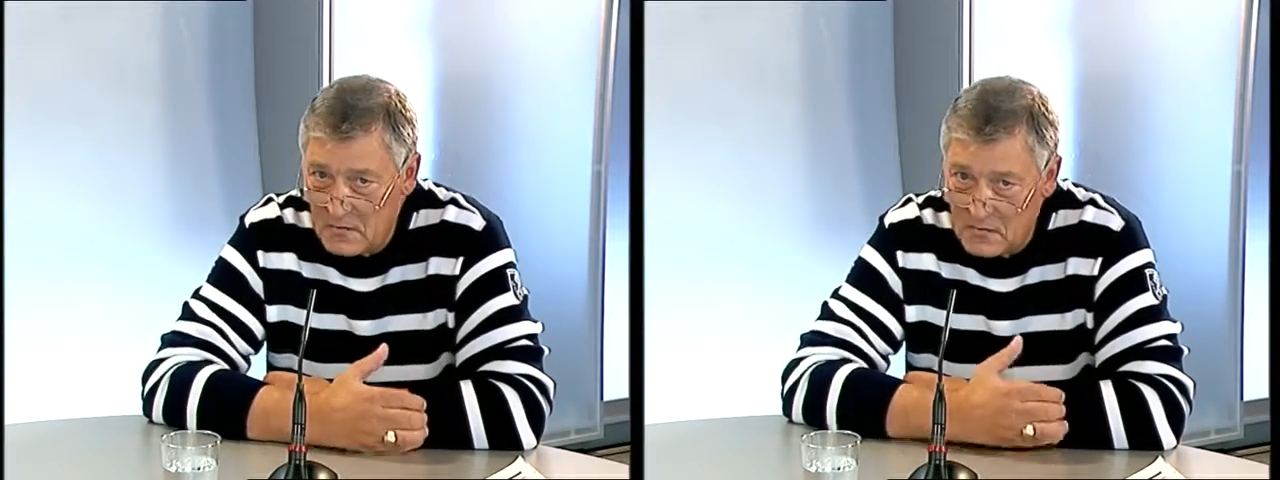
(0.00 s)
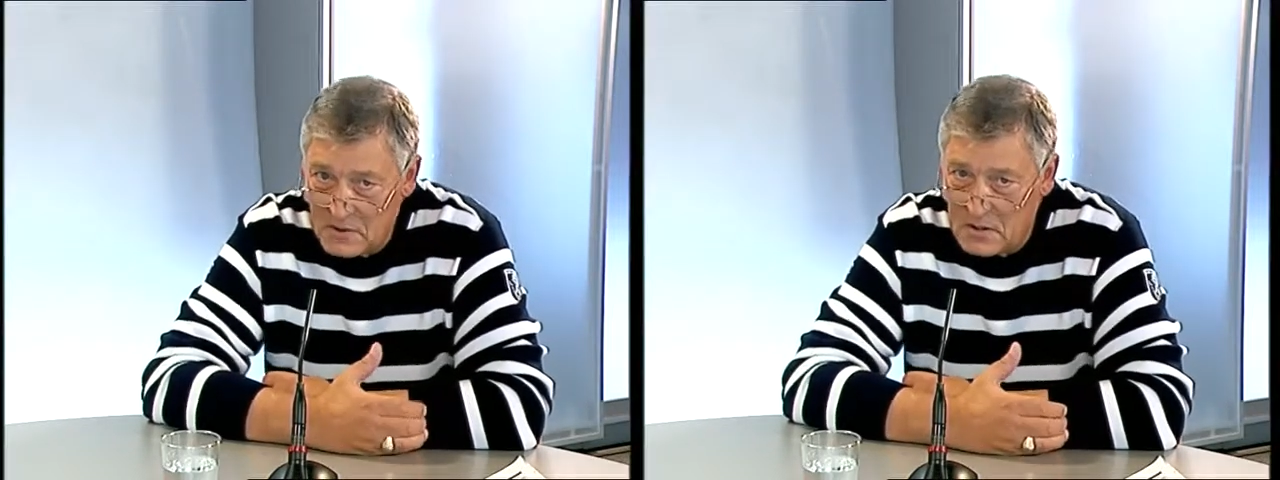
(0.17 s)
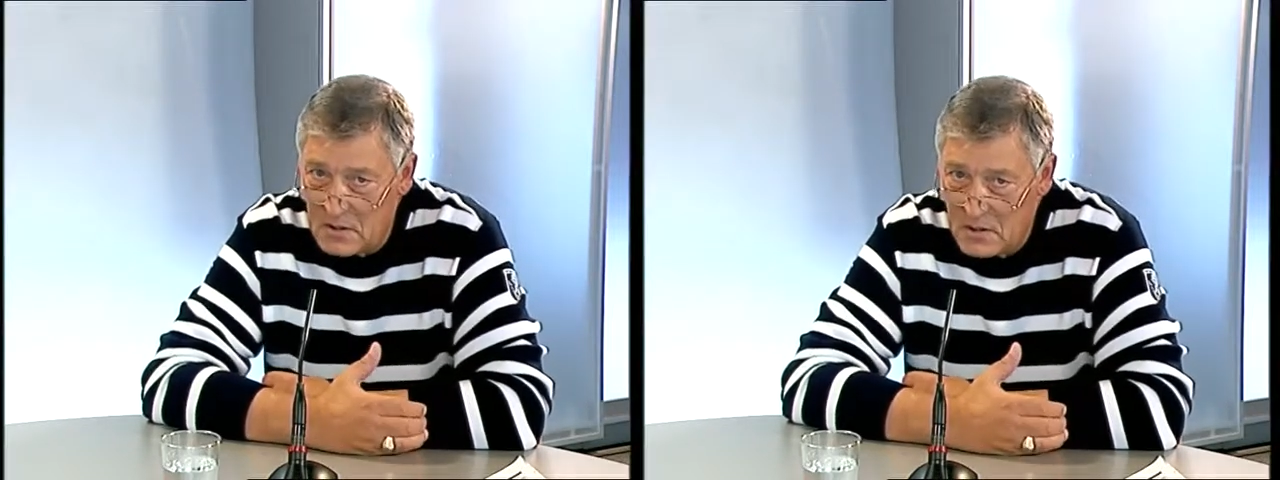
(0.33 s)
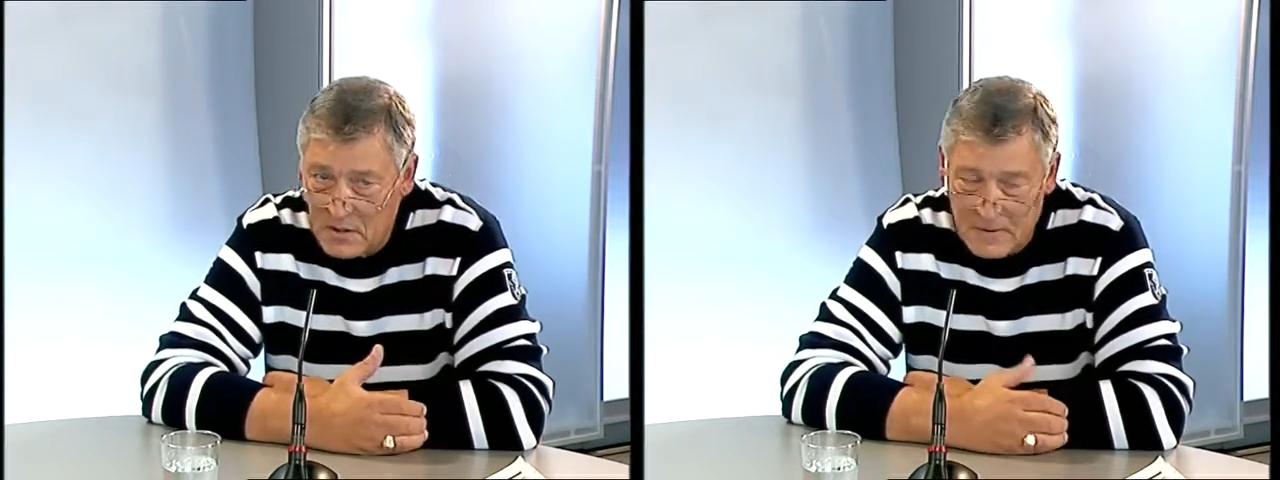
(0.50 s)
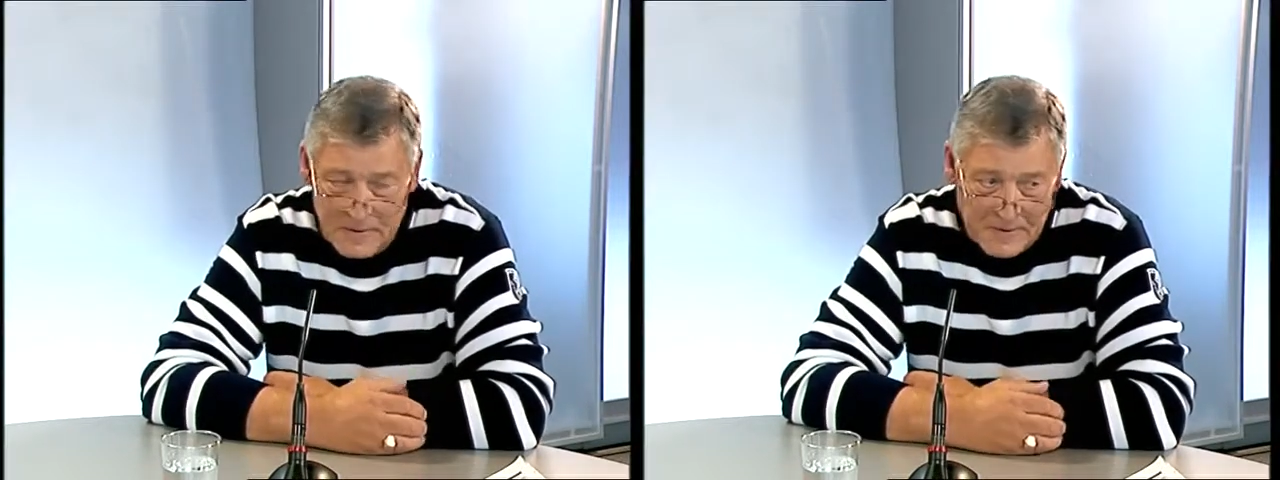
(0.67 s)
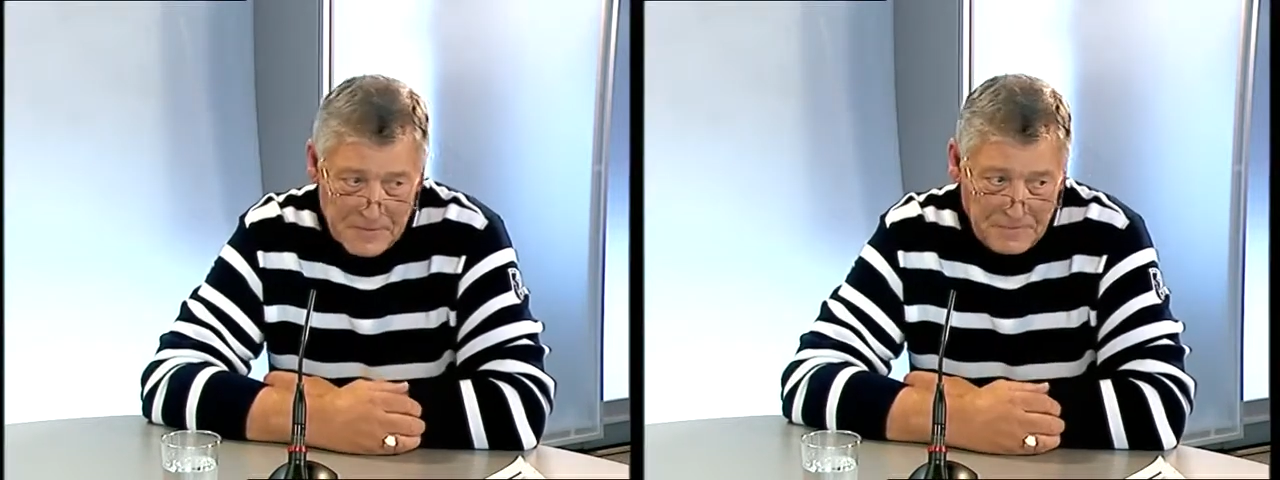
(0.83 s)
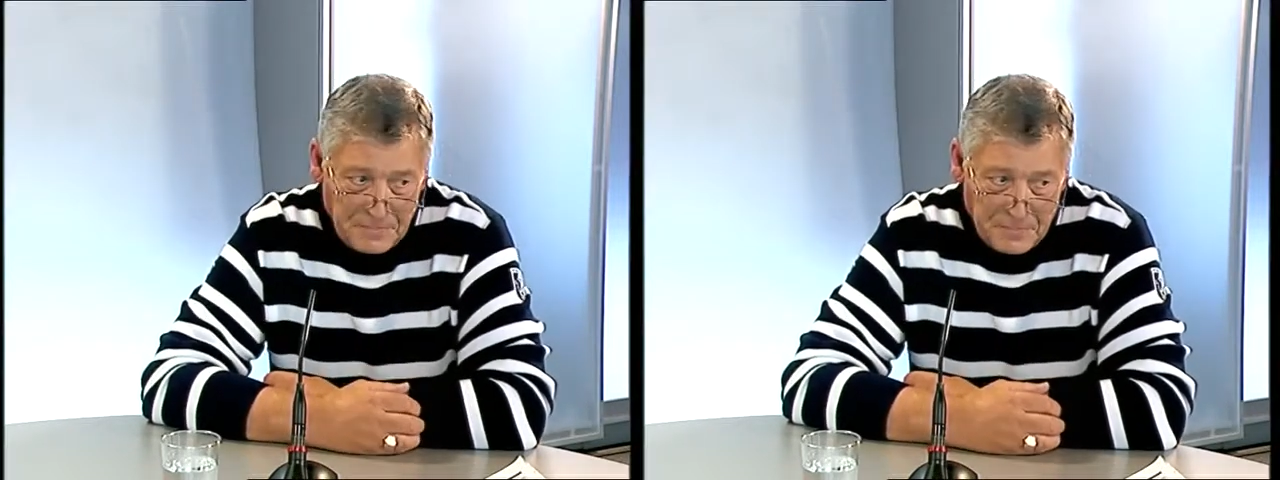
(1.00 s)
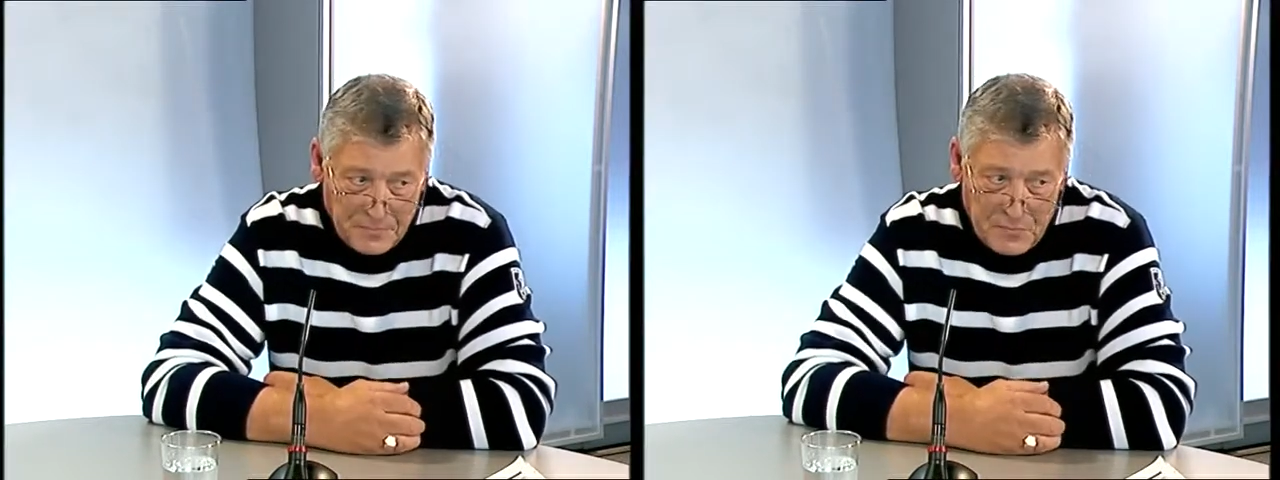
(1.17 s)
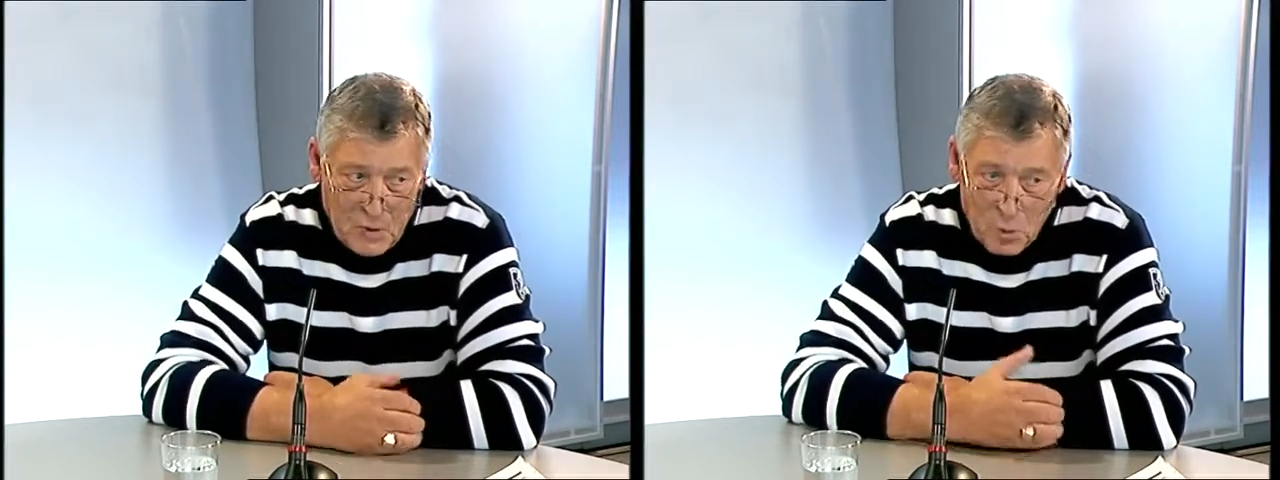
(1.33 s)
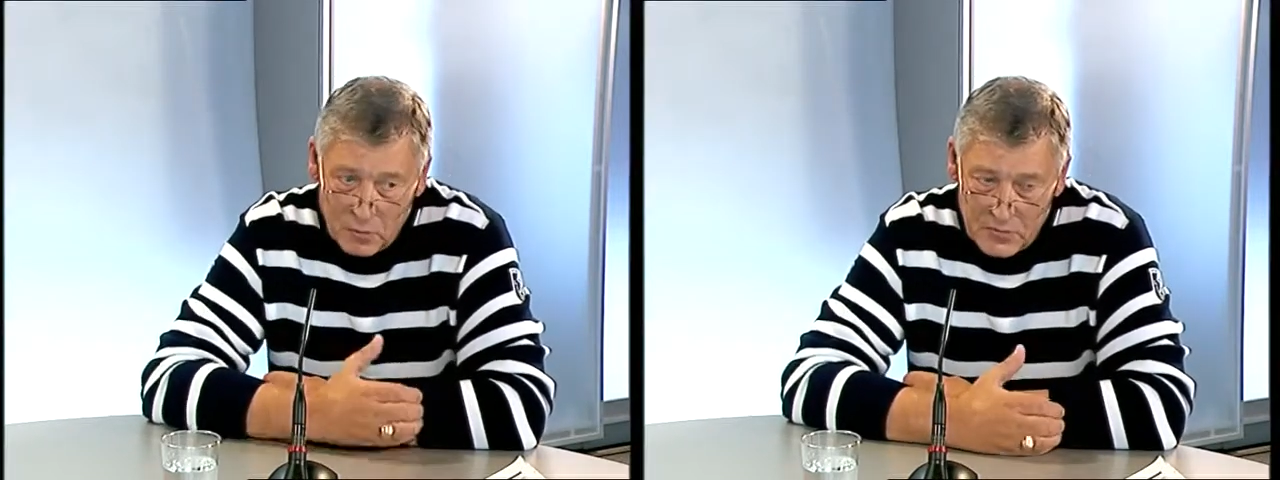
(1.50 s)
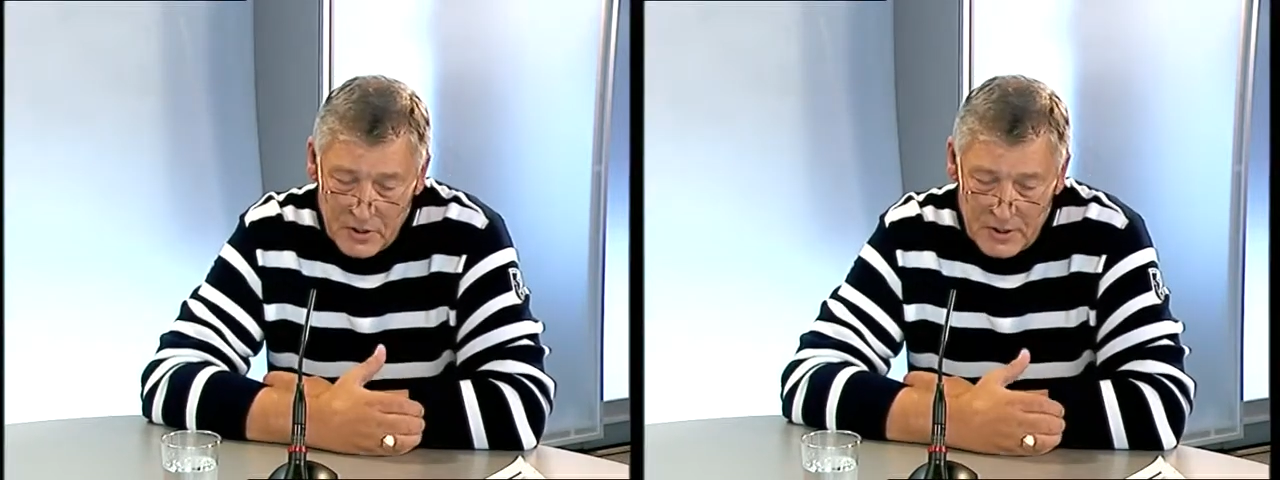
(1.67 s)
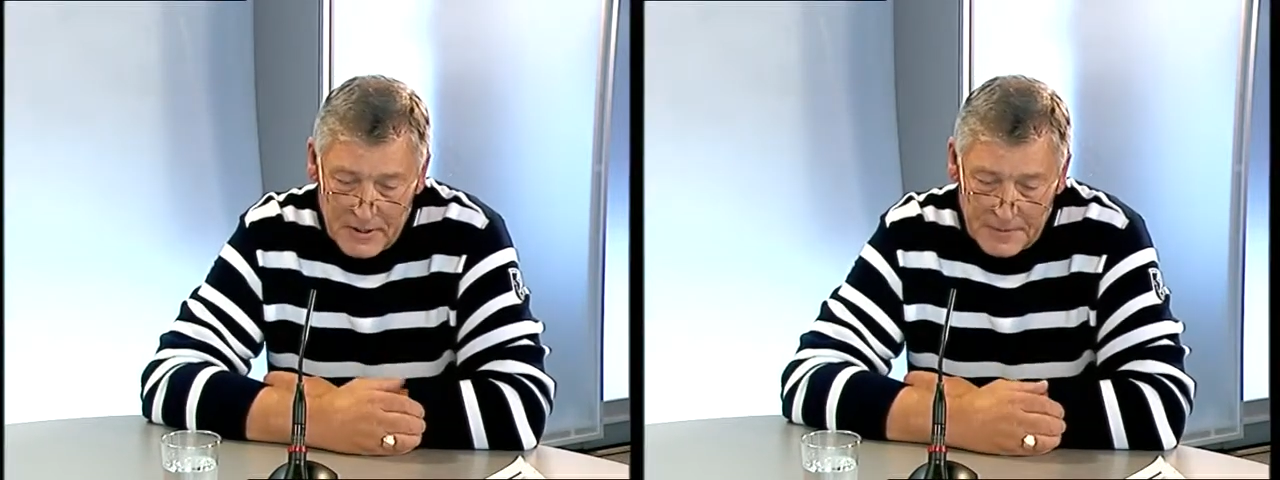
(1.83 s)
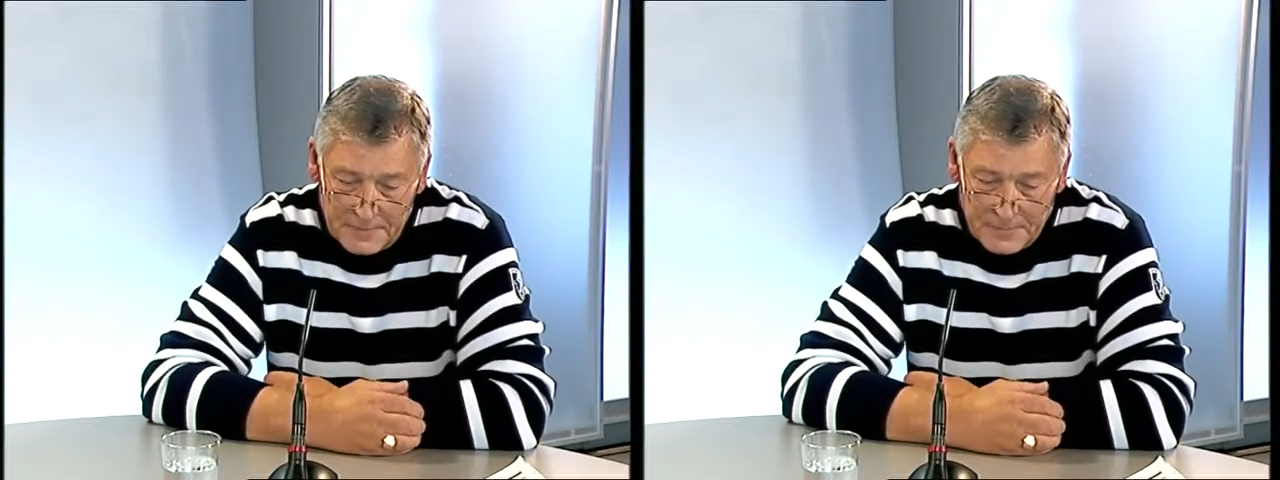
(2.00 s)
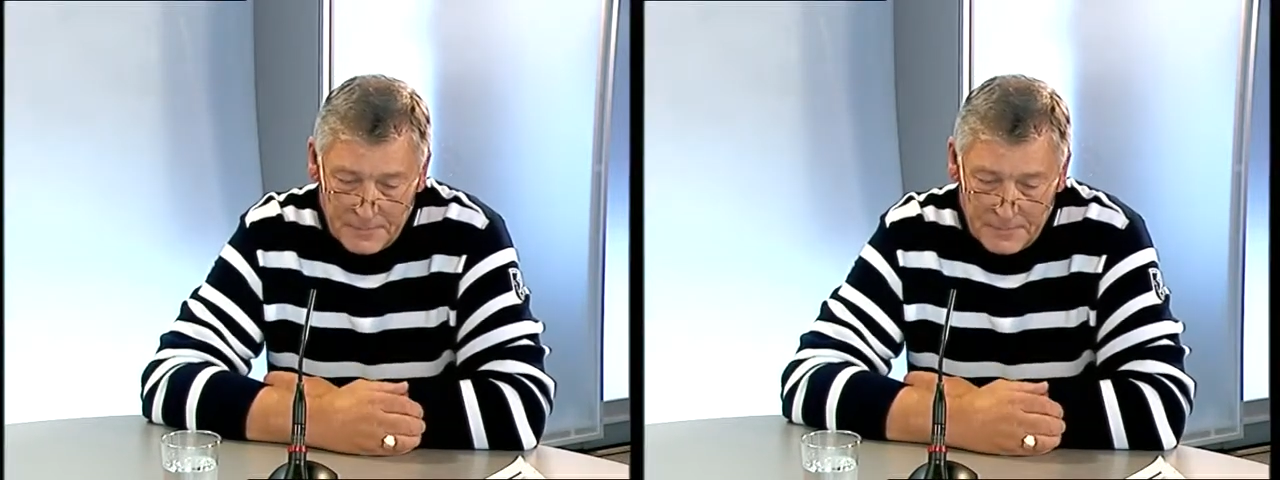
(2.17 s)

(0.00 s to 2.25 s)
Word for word: везде и у всех.